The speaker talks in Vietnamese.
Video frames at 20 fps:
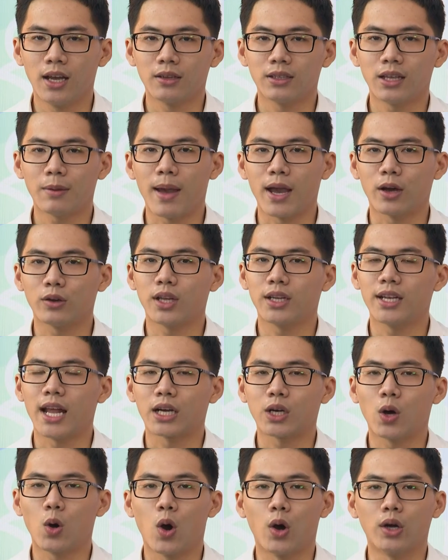các bạn có thể đặt
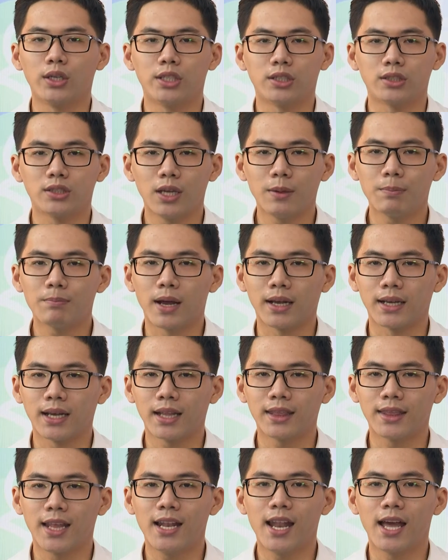câu hỏi trực tiếp bằng
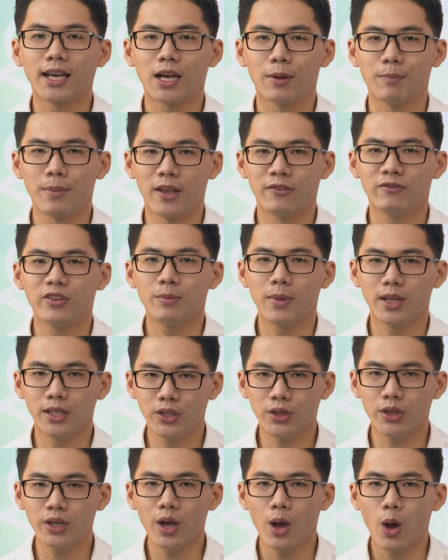cách để lại comment phía bên
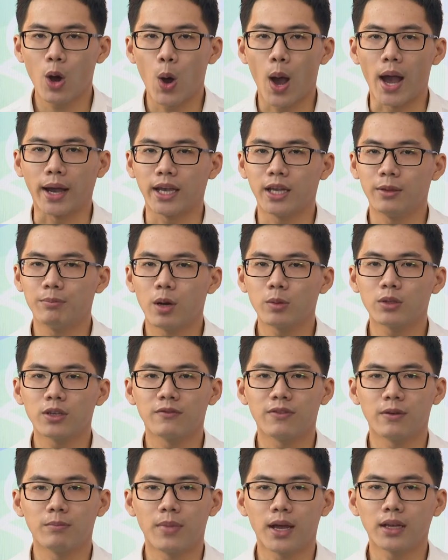dưới hoặc inbox cho
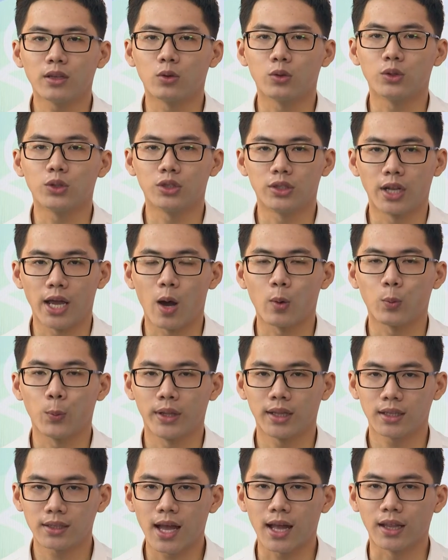fanpage của trường đại học
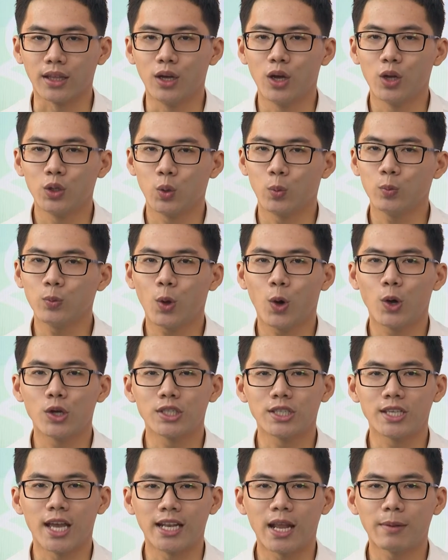Nguyễn Tất Thành. Chúng tôi
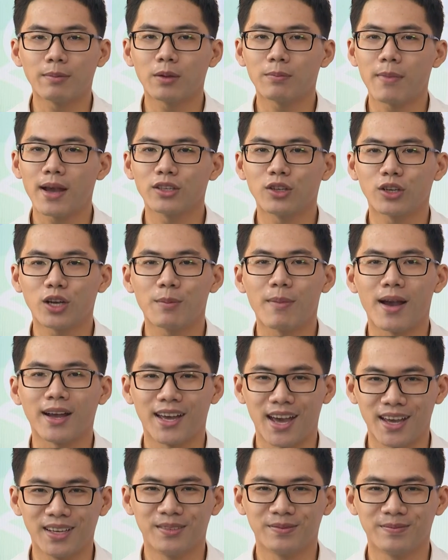sẽ giải đáp thắc mắc cho các bạn
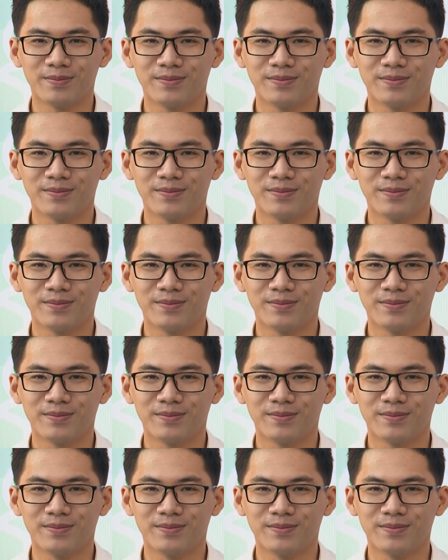ngay.